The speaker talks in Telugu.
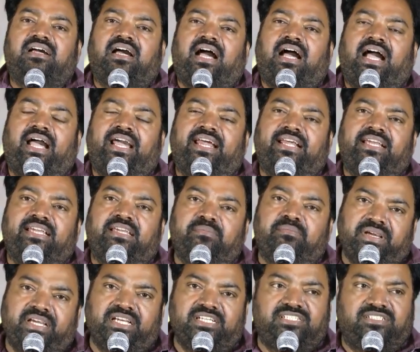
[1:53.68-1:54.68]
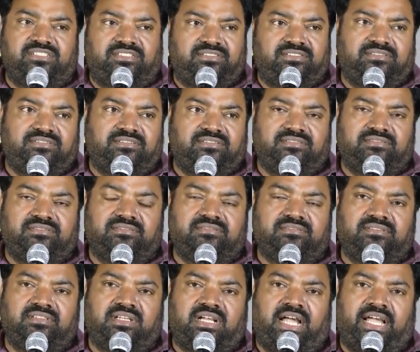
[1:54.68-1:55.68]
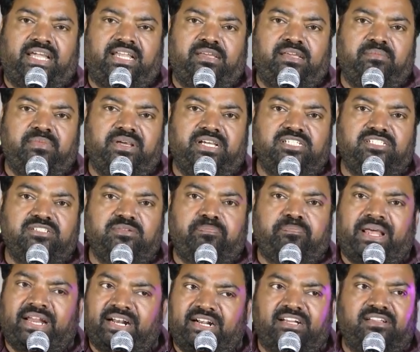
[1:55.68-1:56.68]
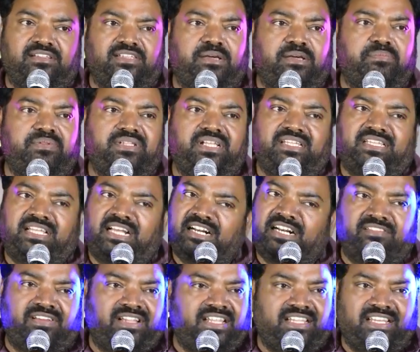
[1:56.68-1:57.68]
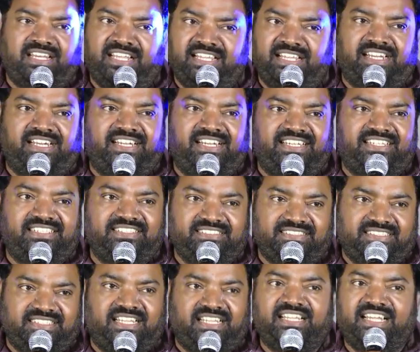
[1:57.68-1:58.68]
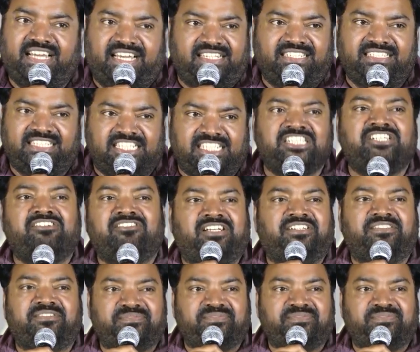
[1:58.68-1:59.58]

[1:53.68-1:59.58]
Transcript: ఆయన ఇమేజ్ ఆయన ఇమేజ్ పెరగడం తప్పితే తరగడం అనేది లేదండి అది చిరంజీవి గారు